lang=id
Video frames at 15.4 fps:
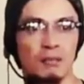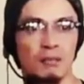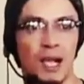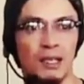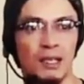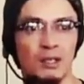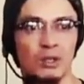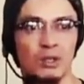
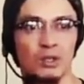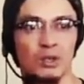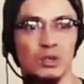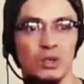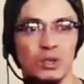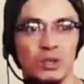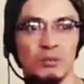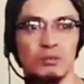tatma'inul
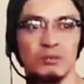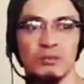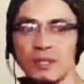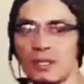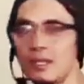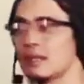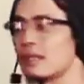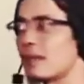kulub.
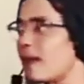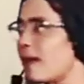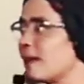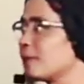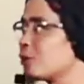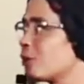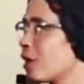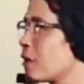
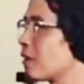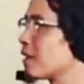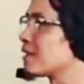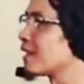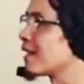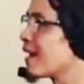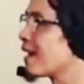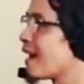Tenang itu
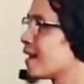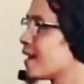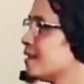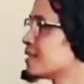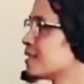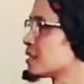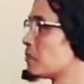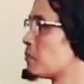lawan
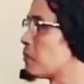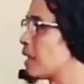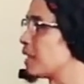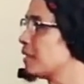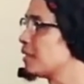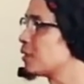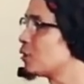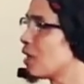tegang,
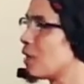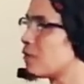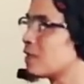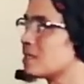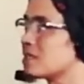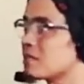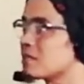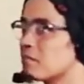sempat itu
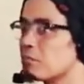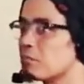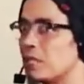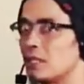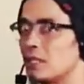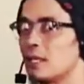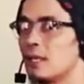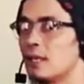lawan
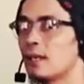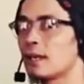sempit,